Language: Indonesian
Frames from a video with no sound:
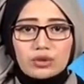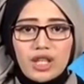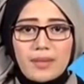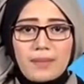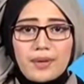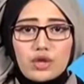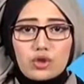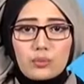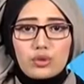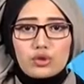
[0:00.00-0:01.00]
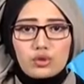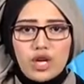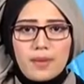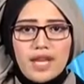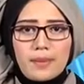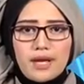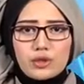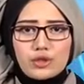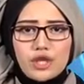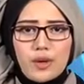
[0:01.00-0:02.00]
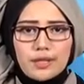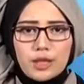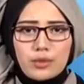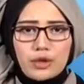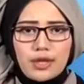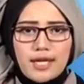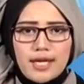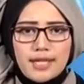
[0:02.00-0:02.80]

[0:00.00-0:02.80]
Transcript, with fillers: utama penghubung Surabaya Madiun, Jawa Timur.